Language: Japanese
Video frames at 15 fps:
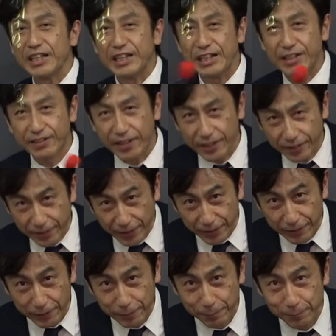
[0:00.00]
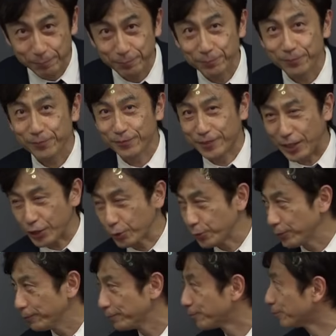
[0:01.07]
依然形です。大丈
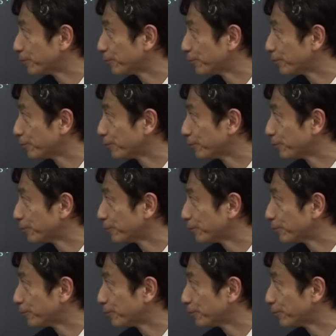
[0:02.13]
夫。